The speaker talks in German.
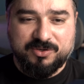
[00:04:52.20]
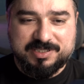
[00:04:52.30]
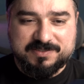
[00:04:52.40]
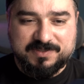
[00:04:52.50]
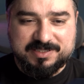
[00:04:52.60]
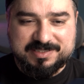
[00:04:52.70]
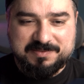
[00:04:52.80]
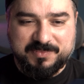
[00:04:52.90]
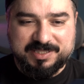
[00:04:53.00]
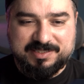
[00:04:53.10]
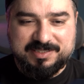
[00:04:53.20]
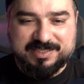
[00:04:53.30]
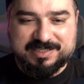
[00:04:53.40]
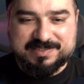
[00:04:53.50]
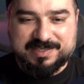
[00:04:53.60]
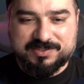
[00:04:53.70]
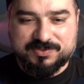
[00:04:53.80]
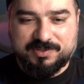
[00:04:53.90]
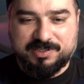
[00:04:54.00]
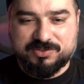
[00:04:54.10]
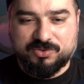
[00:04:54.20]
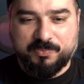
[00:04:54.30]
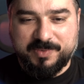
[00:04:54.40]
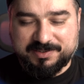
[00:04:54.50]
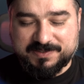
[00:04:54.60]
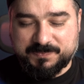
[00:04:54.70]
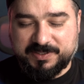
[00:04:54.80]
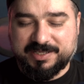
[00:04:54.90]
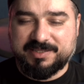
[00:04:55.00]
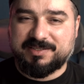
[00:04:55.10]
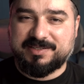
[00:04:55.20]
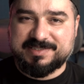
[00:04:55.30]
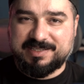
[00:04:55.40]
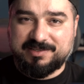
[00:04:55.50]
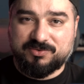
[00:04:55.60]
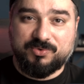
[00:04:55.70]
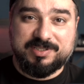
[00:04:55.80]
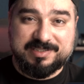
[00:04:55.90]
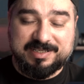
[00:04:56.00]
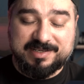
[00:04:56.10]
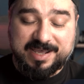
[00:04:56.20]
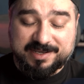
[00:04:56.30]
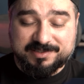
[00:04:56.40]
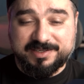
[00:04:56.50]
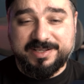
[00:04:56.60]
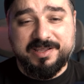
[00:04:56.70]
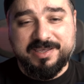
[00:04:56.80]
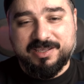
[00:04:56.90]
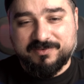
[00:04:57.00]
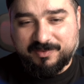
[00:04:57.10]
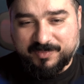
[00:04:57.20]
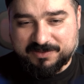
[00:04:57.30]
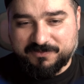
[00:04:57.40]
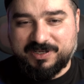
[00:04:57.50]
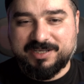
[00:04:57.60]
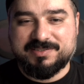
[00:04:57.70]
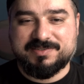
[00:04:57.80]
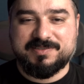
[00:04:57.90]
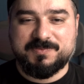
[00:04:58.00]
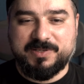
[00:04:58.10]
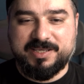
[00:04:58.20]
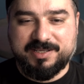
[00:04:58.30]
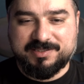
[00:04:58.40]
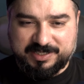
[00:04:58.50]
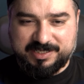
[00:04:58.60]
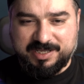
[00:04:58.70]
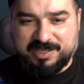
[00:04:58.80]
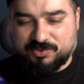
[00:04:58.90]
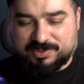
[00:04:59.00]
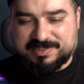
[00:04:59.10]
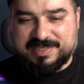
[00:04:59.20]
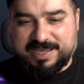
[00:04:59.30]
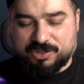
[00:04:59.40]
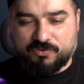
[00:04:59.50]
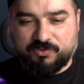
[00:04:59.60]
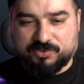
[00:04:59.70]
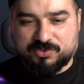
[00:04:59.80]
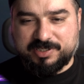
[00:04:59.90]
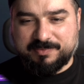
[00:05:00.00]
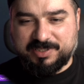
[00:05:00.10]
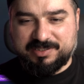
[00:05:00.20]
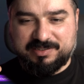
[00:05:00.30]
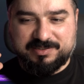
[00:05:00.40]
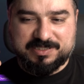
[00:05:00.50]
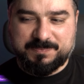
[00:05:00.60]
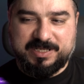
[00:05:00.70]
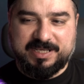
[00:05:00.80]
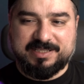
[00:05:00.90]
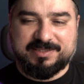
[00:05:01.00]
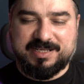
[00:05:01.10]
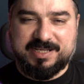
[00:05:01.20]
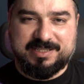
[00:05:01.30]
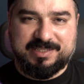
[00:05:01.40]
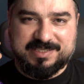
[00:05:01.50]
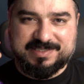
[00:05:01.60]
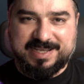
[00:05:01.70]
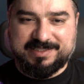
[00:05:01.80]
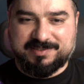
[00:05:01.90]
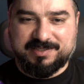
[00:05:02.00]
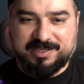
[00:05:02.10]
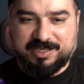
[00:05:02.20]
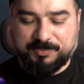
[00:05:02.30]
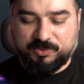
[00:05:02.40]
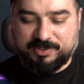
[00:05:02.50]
Deswegen sieht man hier jetzt rechts und links auch mehr display -Ränder. Das hat natürlich den Nachteil, wenn man ein flaches Display hat, weil durch diese Edge-Funktion hat man den display dann an der Seite gehabt